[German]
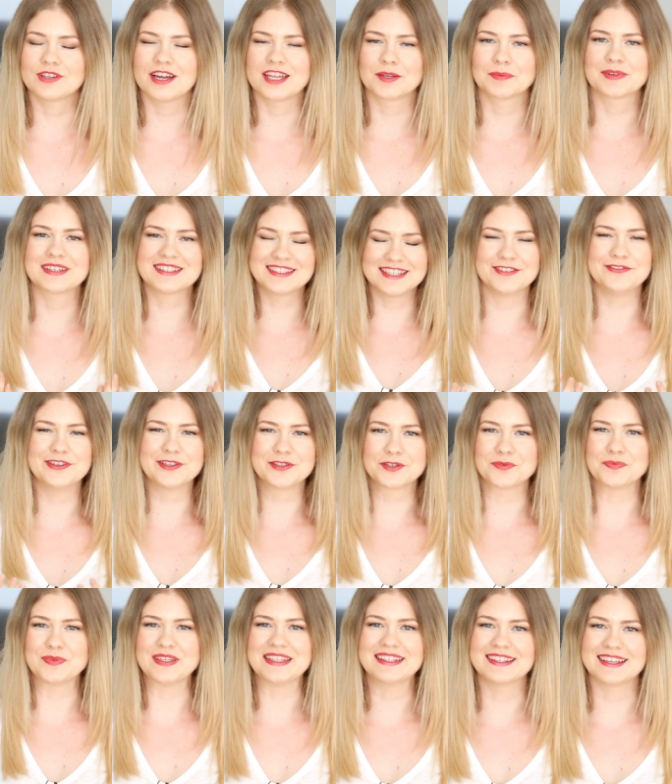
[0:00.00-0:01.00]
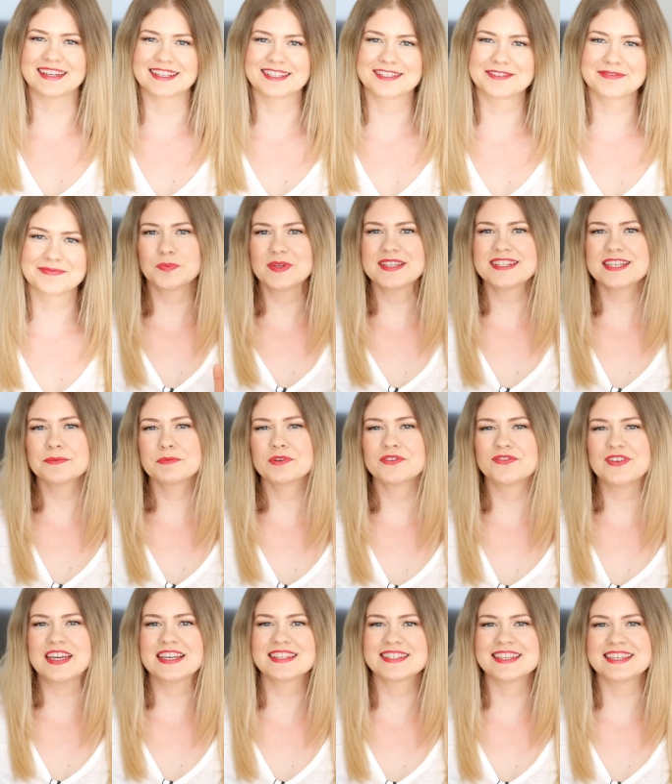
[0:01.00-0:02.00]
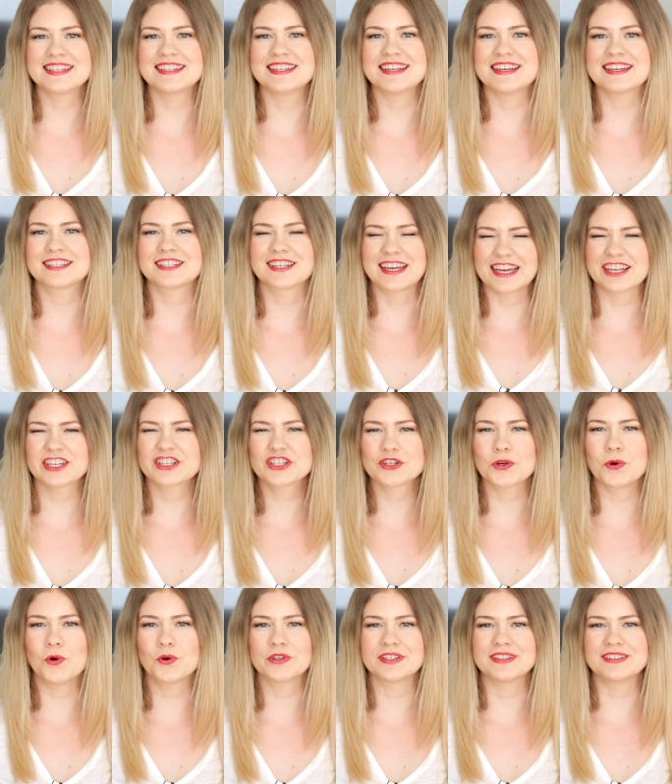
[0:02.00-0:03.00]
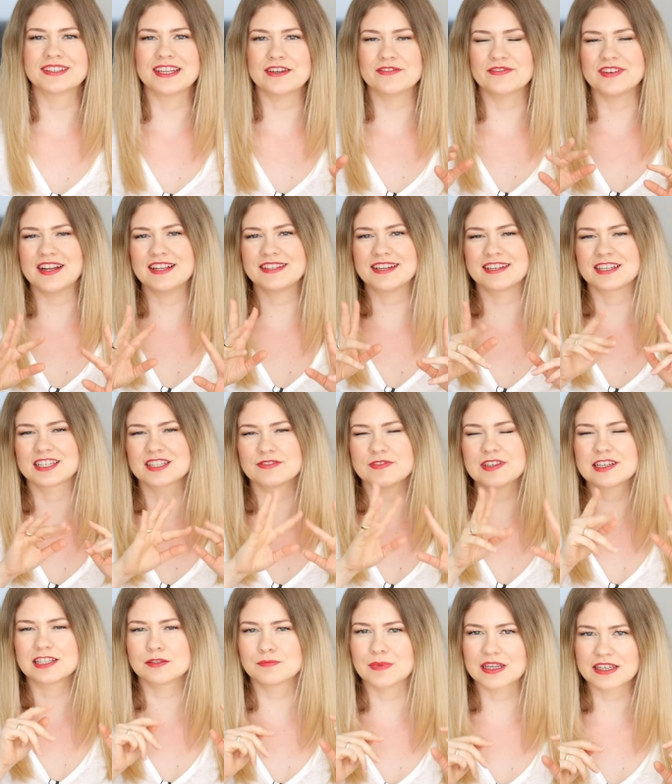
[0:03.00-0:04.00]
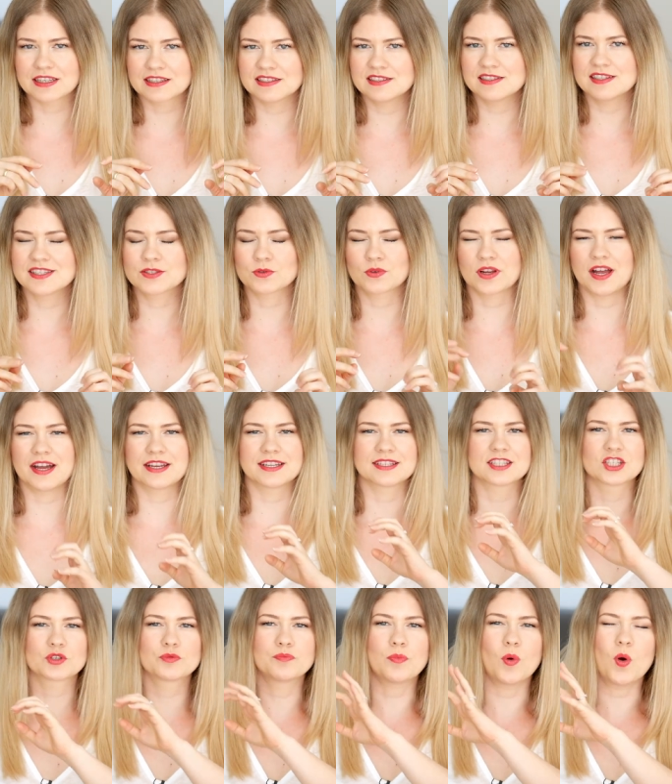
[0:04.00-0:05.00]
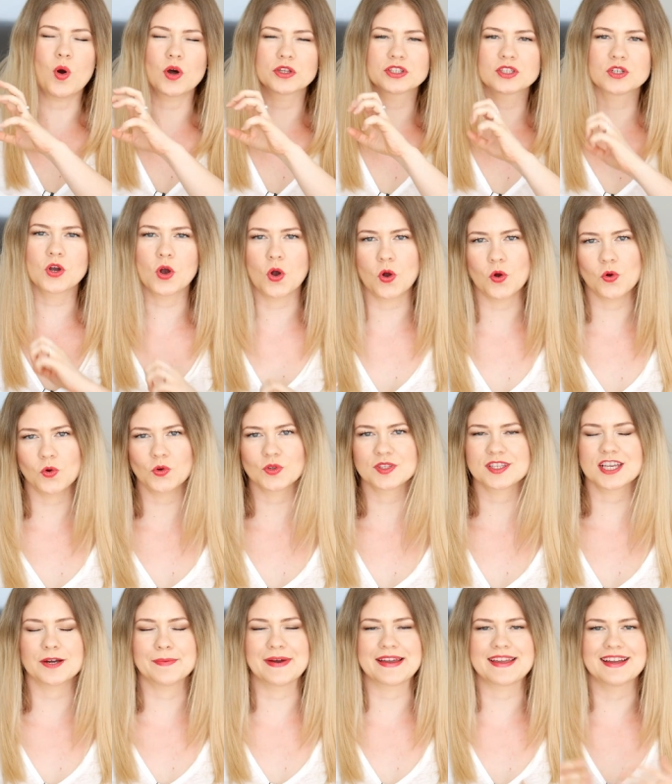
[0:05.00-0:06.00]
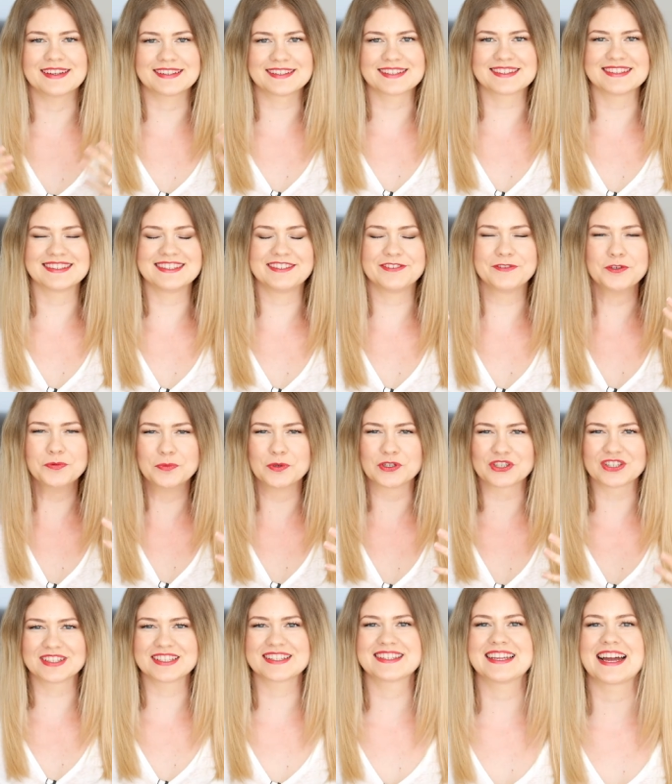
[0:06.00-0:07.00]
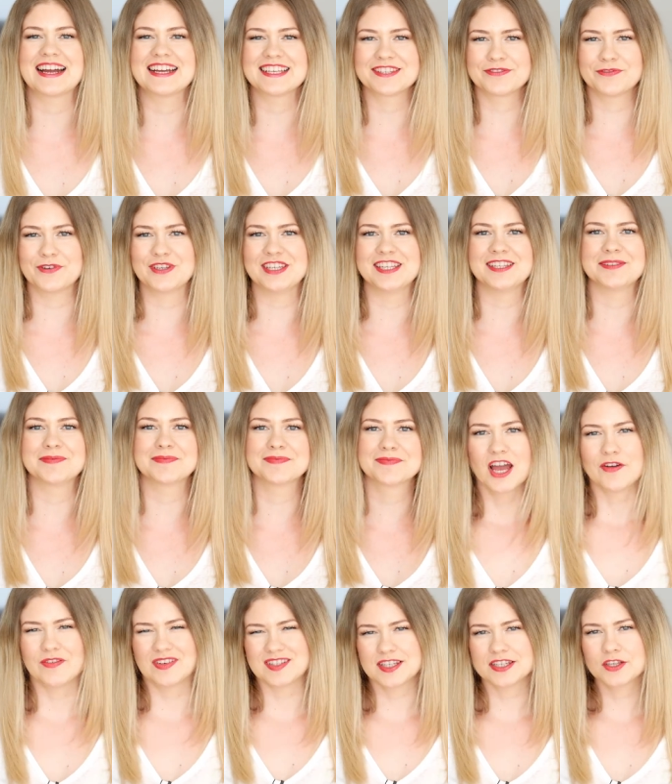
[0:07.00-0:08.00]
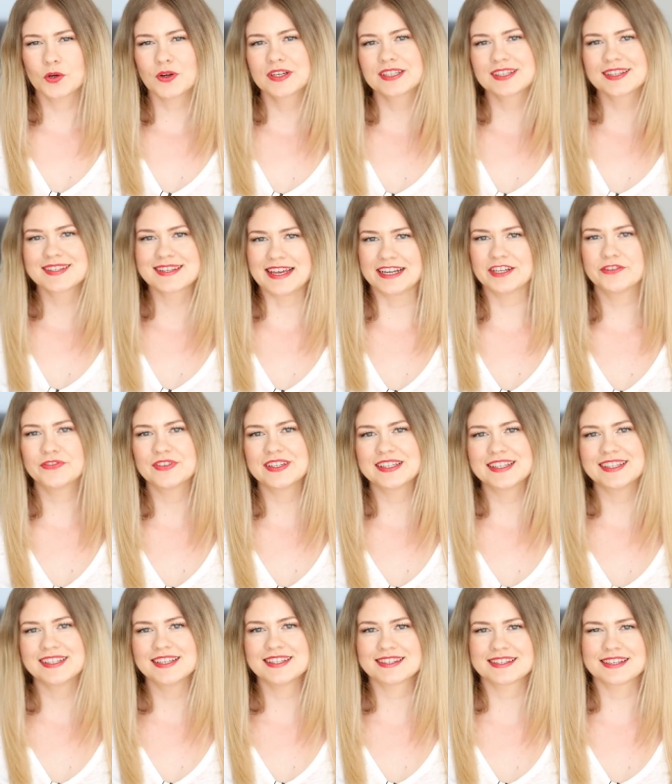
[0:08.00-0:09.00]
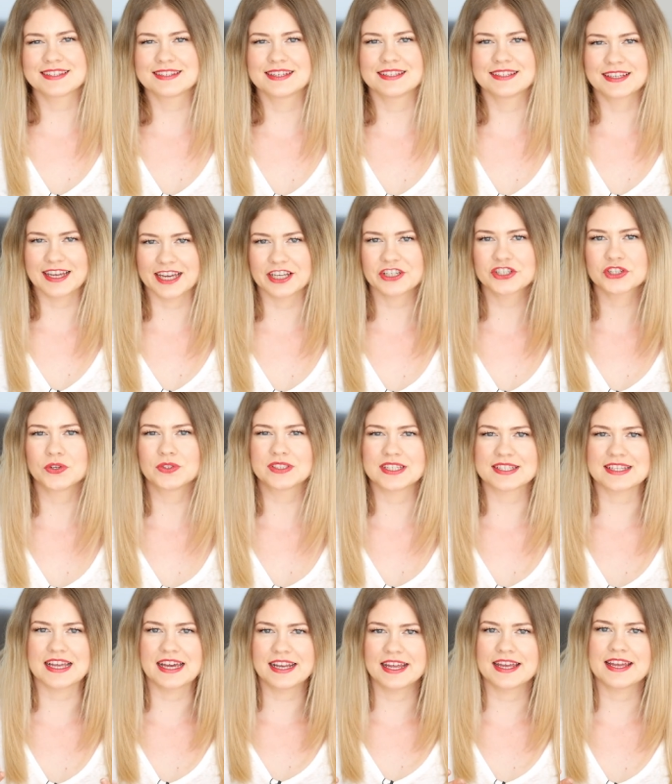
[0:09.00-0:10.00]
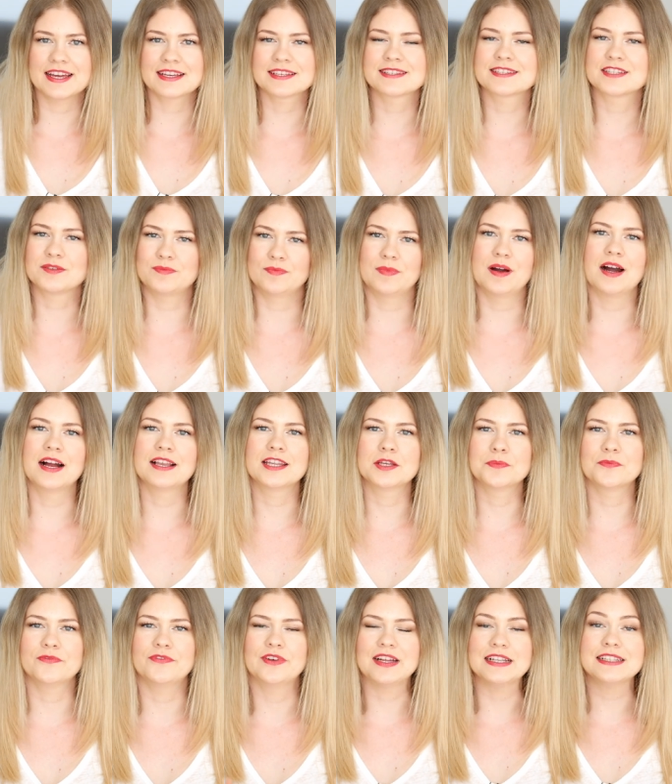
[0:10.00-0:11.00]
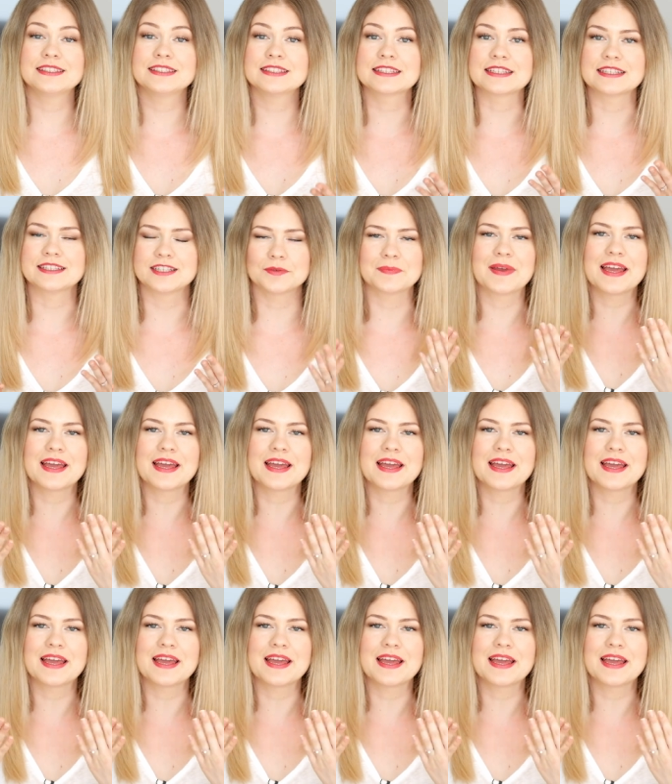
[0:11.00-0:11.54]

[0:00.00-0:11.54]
einem richtig viel zu bieten hat. Ein bisschen bewegt sich der Trenchcoat in der Welt eines Wickelmantels oder eines Sportcoats, aber ja, das sind die typischen Details für ihn. Was ich auch interessant finde, ist, dass der Trenchcoat das allererste Mal im Weltkrieg, im